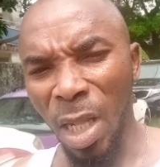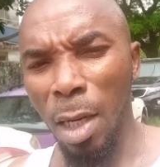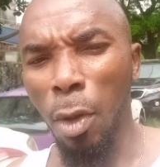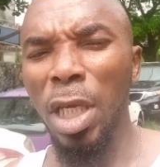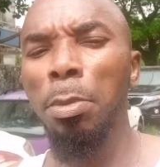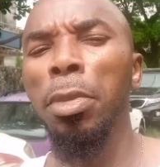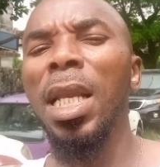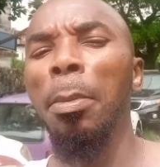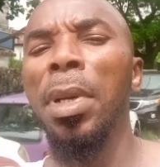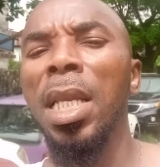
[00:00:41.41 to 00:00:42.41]
alors il peut
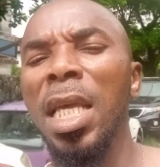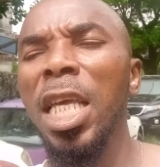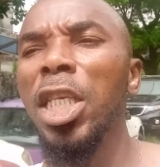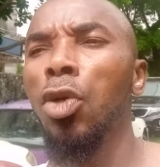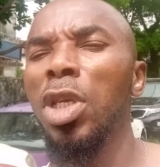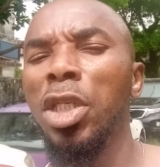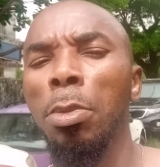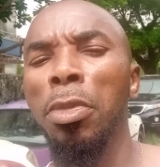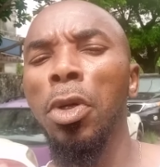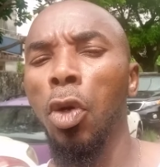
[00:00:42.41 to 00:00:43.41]
l'appeler et celui-ci
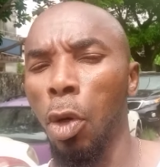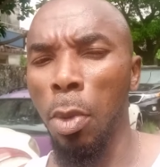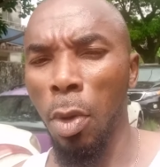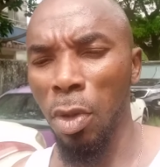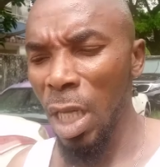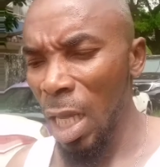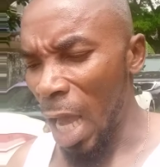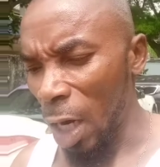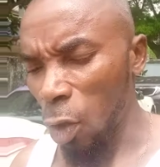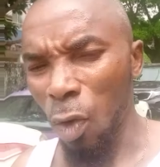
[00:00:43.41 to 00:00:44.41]
peut le répondre.
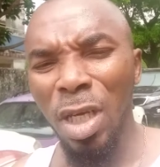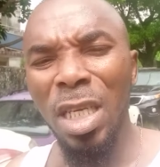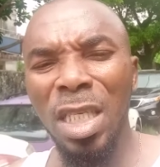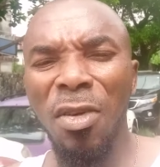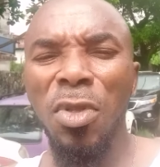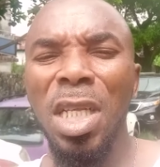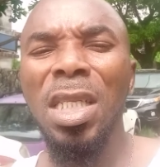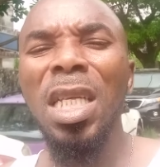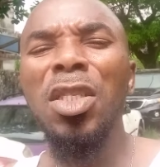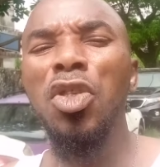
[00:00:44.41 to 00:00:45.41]
Alors, si vous dites
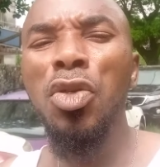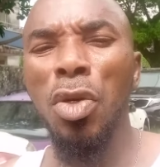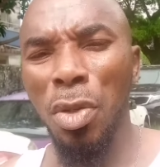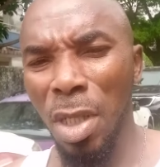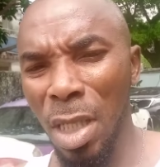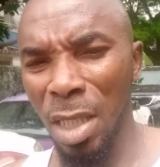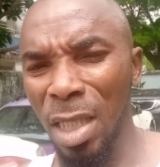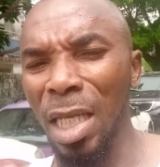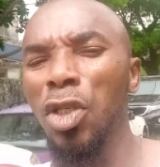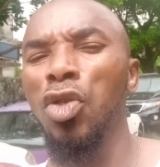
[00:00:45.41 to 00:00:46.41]
que Dieu,
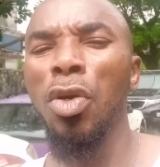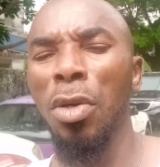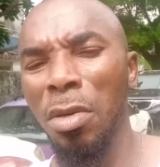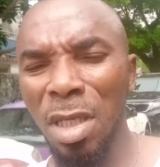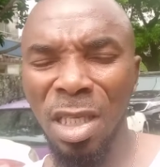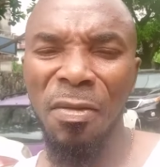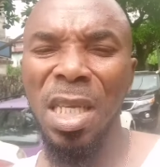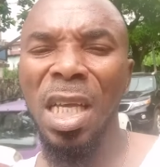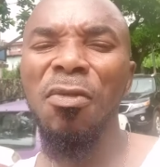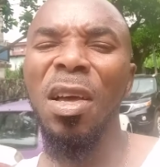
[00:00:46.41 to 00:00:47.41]
c'est Dieu, ça veut
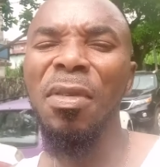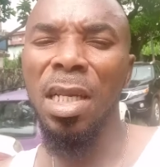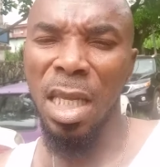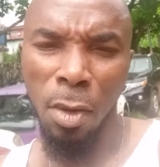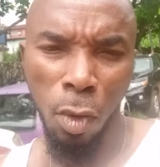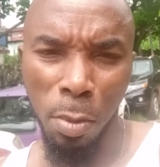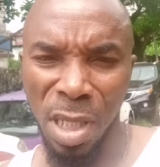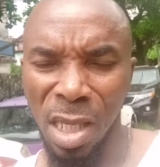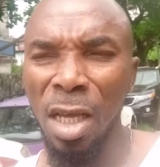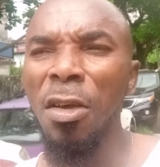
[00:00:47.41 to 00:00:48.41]
dire que vous n'avez rien
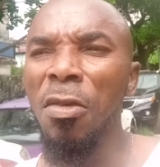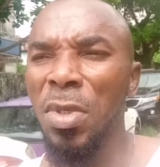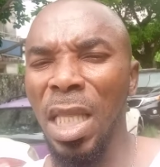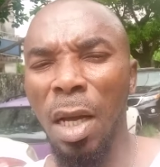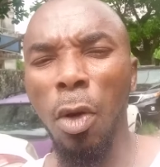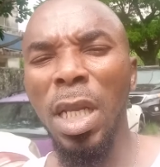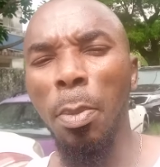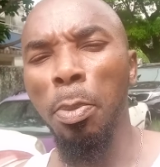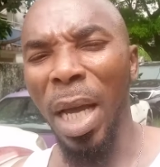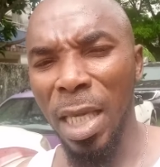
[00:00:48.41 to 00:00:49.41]
compris. Vous êtes encore des
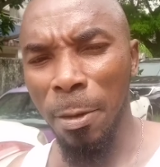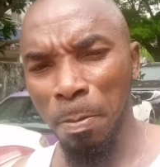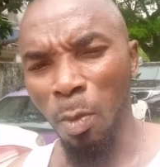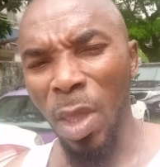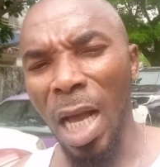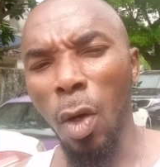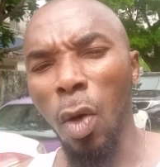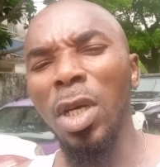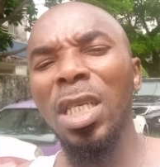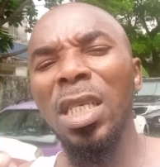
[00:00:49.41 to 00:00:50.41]
païens. Alors,
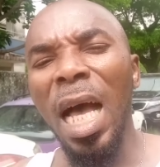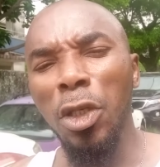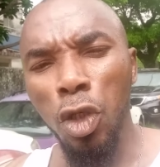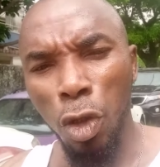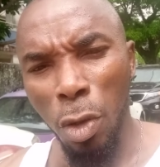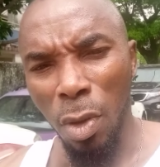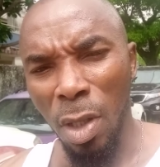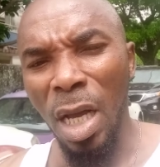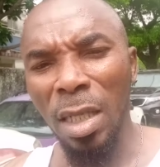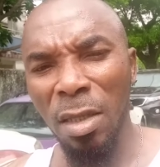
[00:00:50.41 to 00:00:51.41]
Dieu
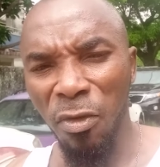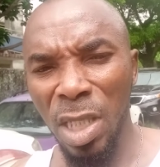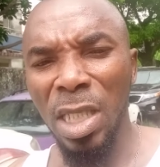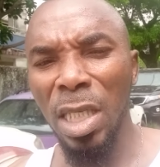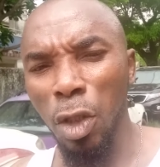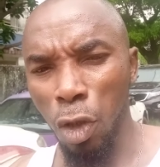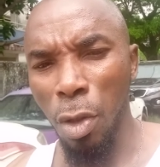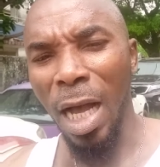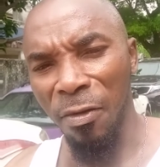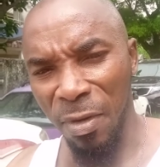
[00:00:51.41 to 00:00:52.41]
veut dire
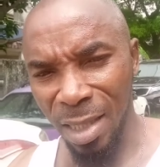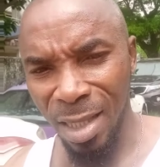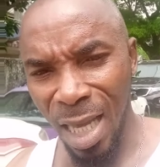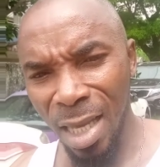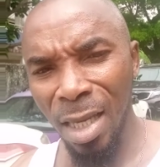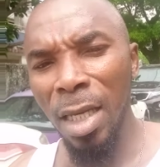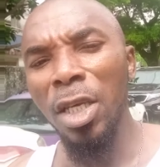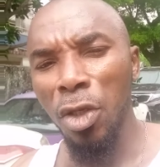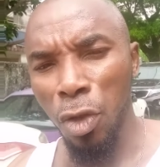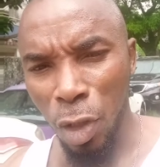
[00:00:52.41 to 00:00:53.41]
Dieu en français,
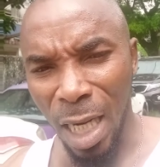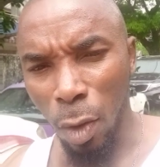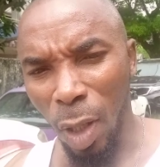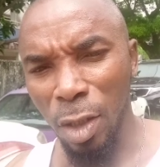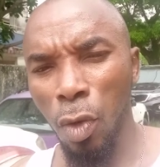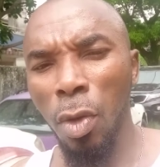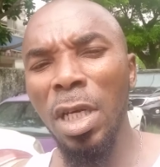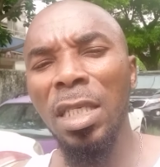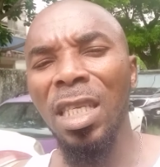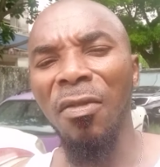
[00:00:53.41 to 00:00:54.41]
sujet d'adoration.
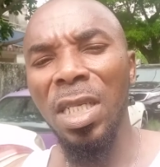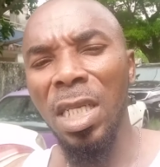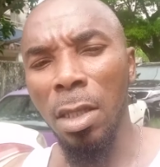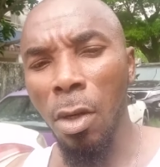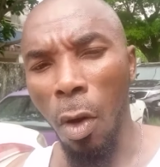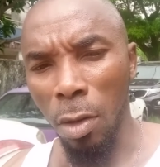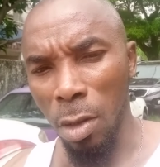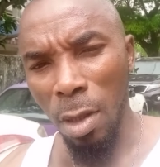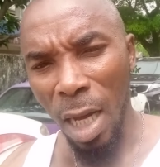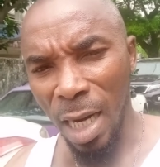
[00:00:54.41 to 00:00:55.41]
Ça veut dire God
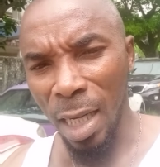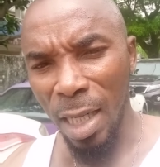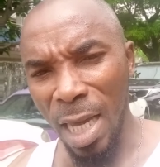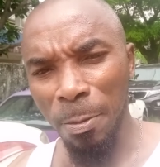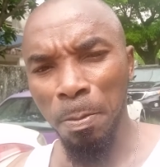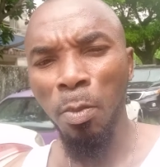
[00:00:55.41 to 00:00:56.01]
en anglais